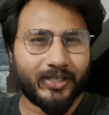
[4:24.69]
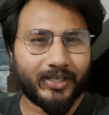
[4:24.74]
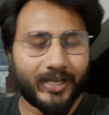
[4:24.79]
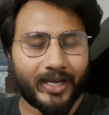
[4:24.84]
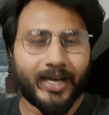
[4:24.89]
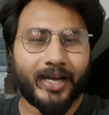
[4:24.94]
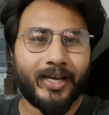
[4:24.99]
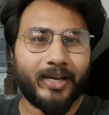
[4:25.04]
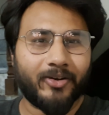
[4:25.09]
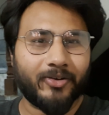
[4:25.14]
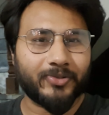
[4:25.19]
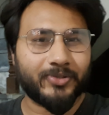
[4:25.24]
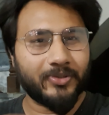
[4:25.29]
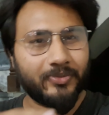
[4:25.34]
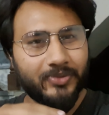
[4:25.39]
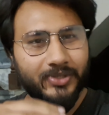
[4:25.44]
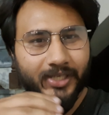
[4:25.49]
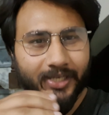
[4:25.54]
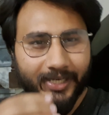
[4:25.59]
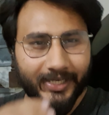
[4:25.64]
क्या है उसने
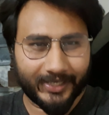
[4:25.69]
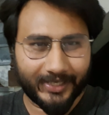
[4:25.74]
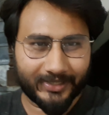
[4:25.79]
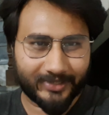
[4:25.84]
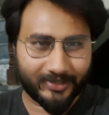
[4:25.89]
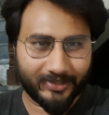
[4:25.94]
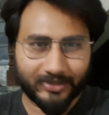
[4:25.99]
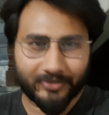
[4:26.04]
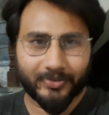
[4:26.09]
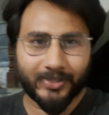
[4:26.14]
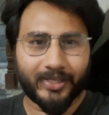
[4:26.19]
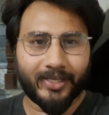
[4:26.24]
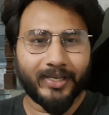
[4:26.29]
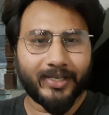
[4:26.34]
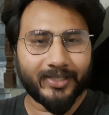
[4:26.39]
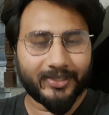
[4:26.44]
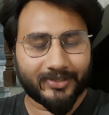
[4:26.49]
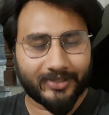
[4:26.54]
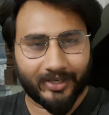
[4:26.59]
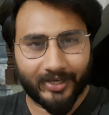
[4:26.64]
मुझे एक चीज़ बताई कि
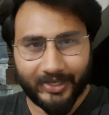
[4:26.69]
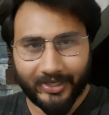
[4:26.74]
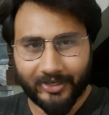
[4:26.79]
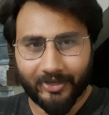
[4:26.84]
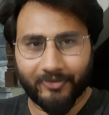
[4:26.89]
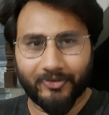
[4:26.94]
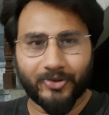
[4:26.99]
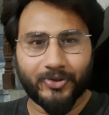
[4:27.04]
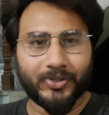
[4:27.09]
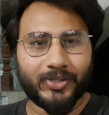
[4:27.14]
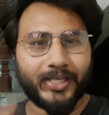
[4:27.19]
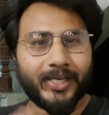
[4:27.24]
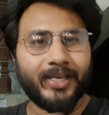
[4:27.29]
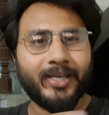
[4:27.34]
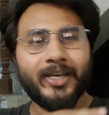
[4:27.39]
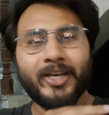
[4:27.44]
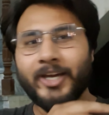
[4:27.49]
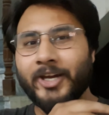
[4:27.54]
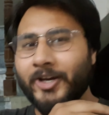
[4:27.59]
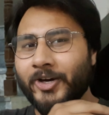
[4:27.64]
इस तरह इंटरव्यू होता
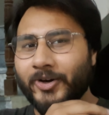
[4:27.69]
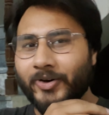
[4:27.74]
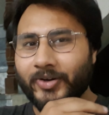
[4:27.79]
है